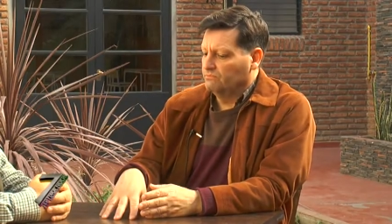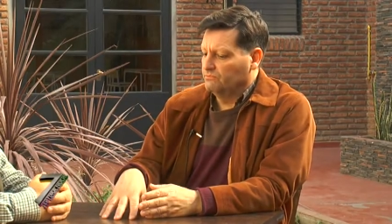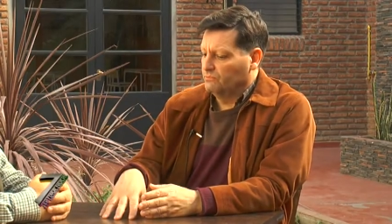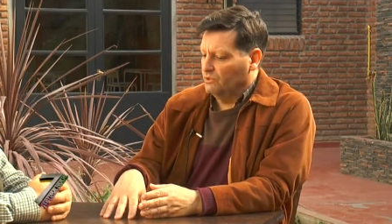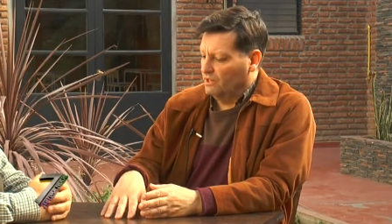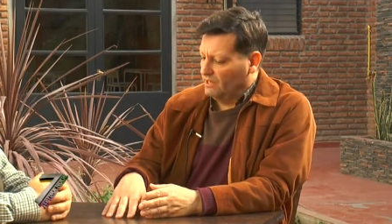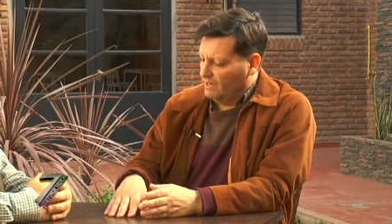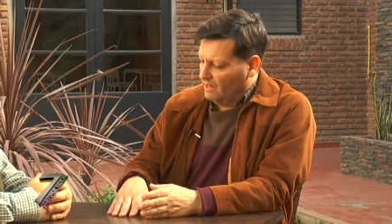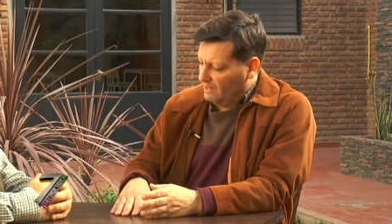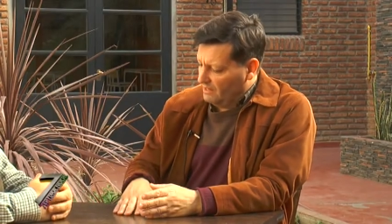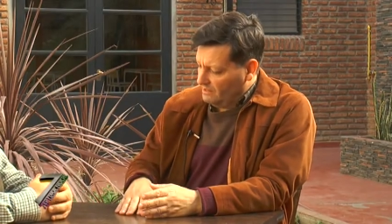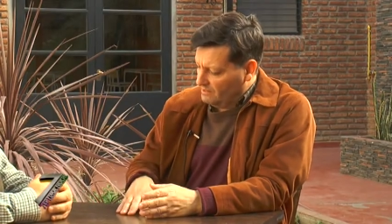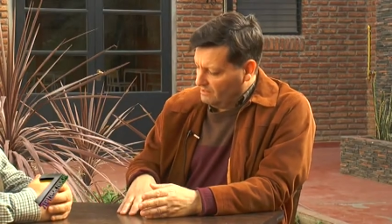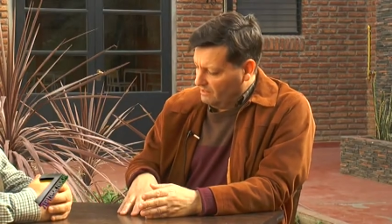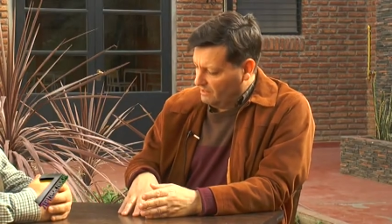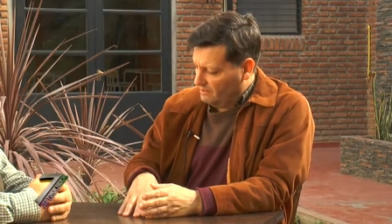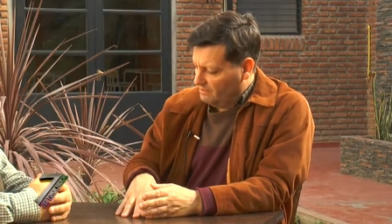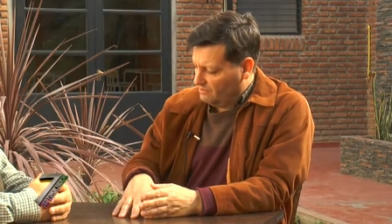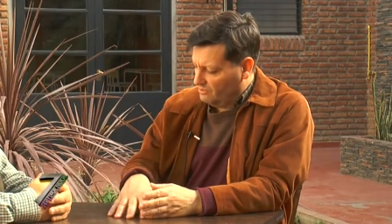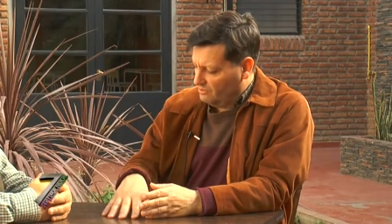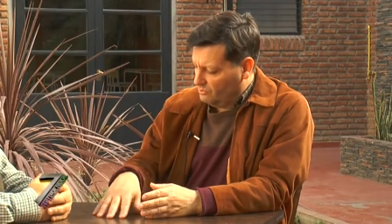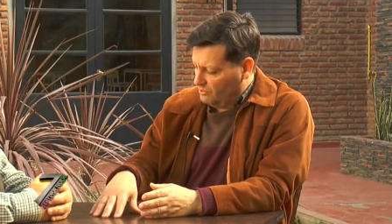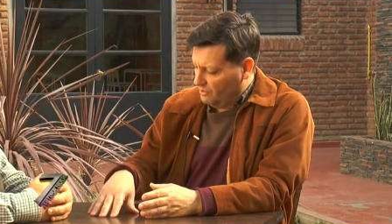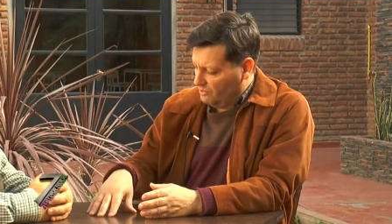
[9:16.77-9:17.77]
Vos
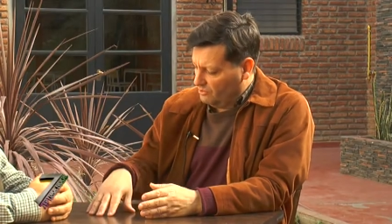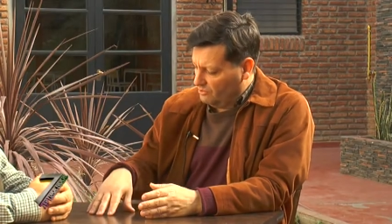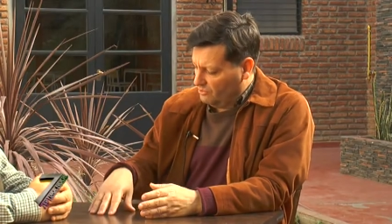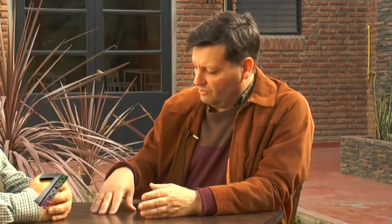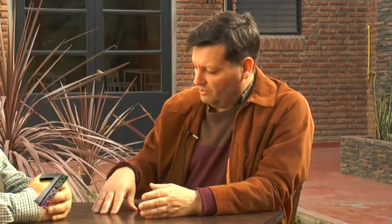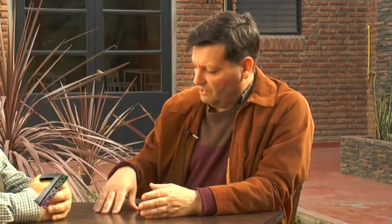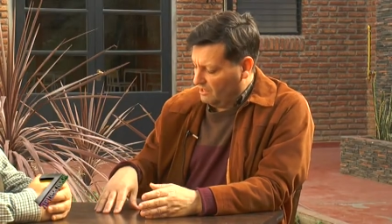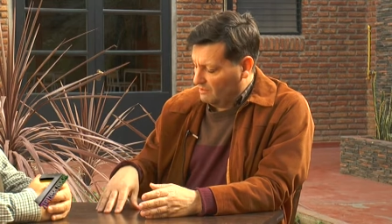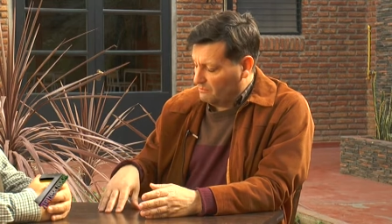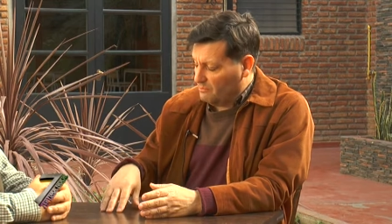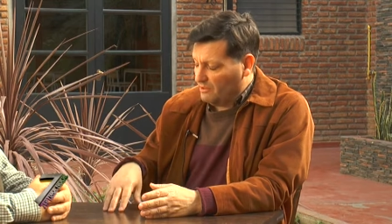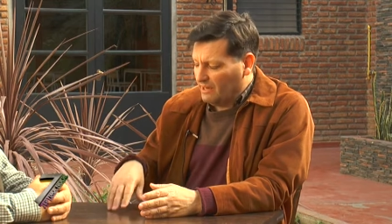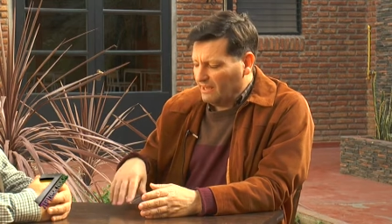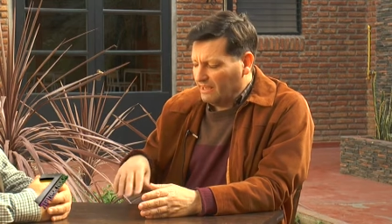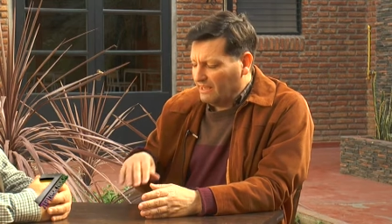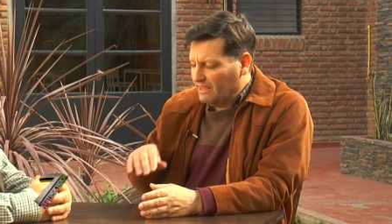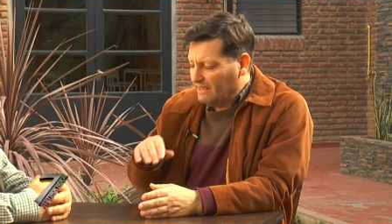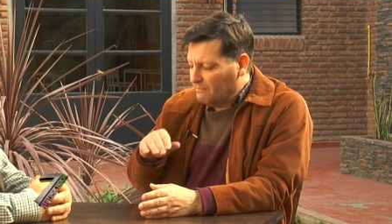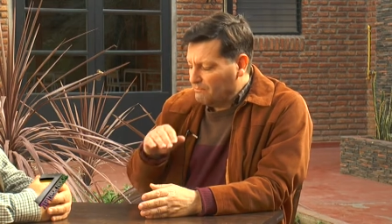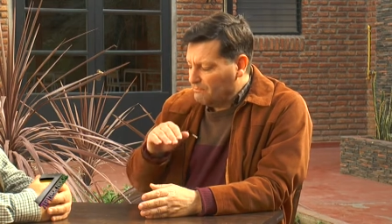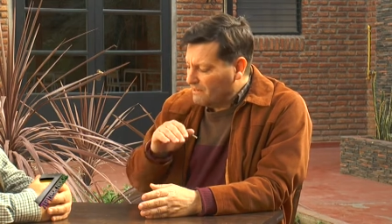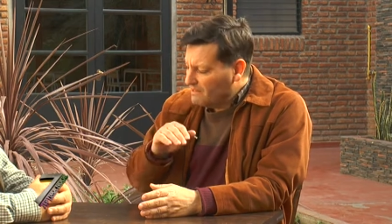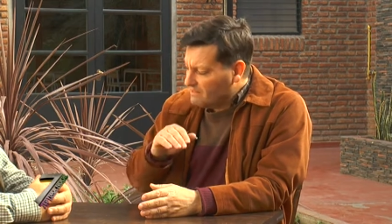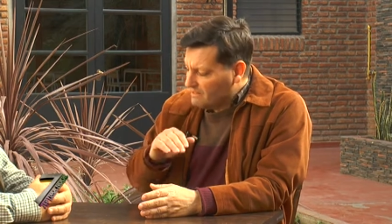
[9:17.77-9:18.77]
analizás cuestiones que por ahí
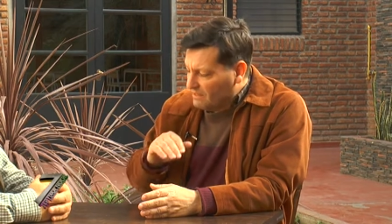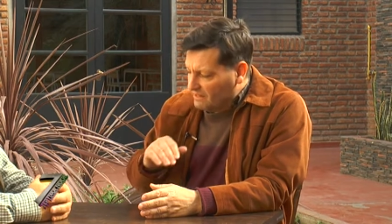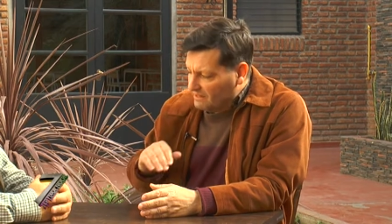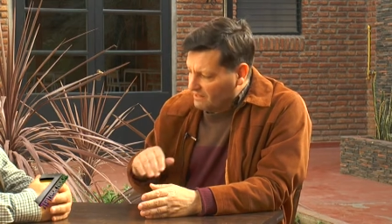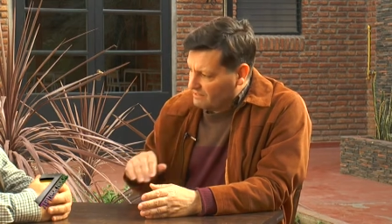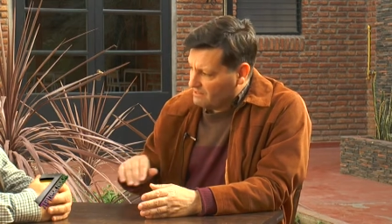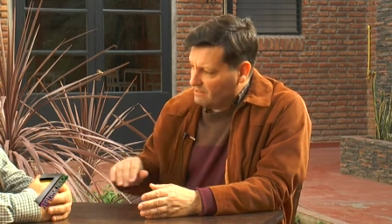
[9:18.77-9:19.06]
pasan